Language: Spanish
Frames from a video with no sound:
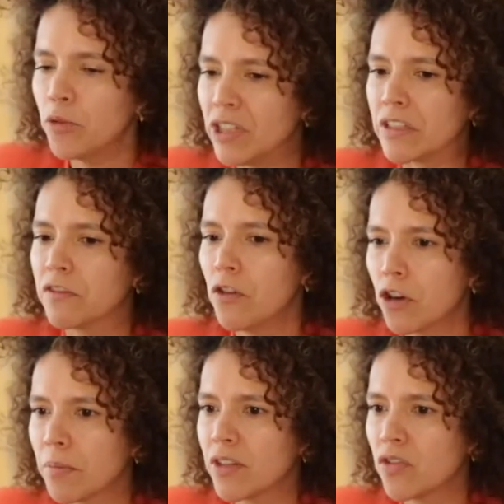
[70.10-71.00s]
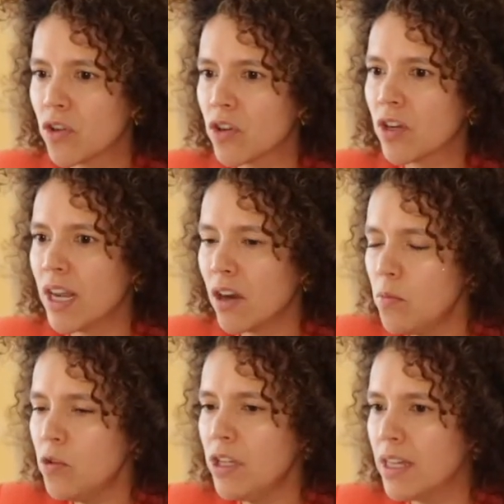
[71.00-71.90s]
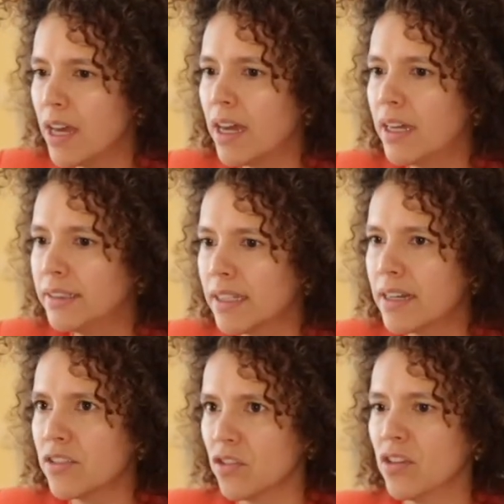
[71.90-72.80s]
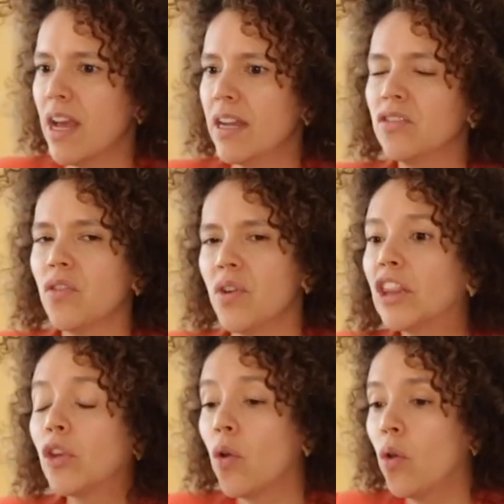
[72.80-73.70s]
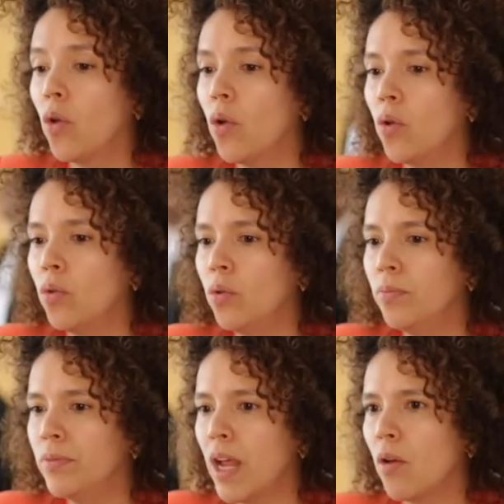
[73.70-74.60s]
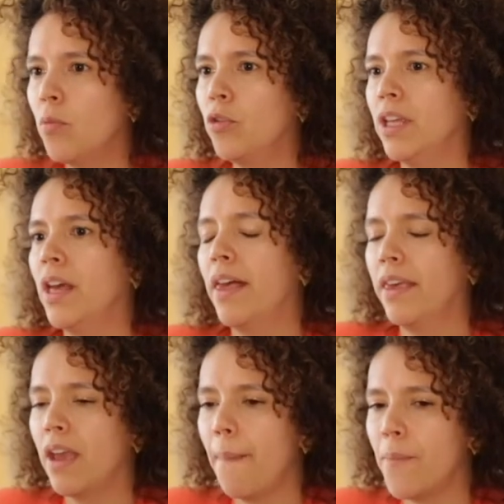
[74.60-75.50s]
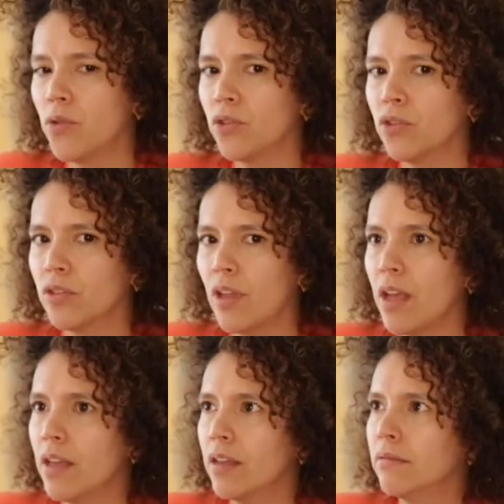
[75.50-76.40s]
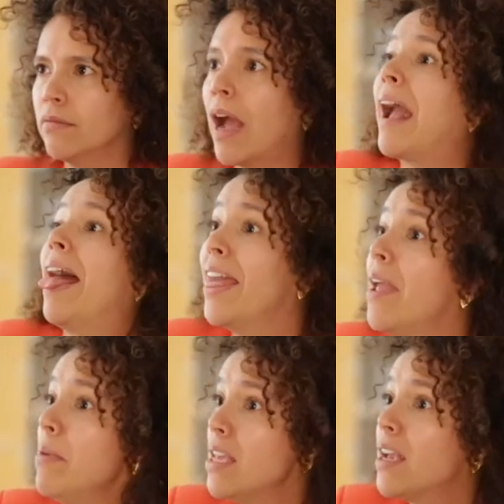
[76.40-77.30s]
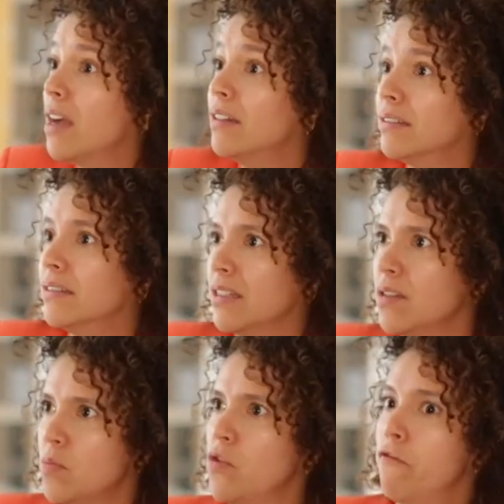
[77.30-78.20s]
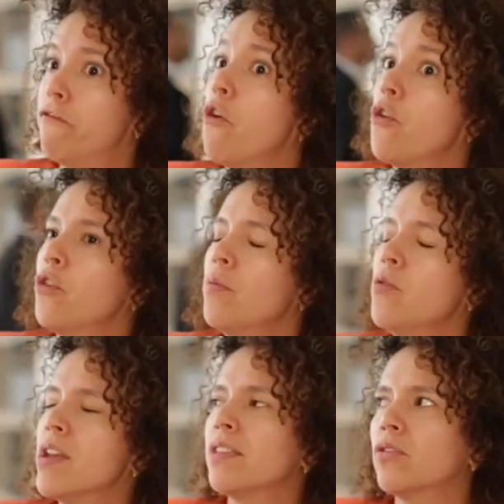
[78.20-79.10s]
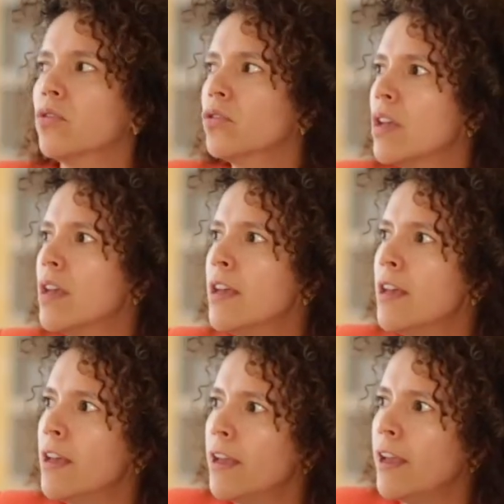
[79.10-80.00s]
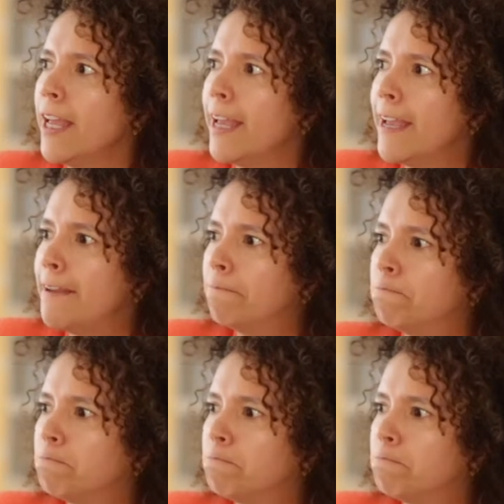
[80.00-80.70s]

muchas formas. Yo creo que la comunidad internacional y sobre todo la comunidad, digamos, académica, como en un foro como estos, eh,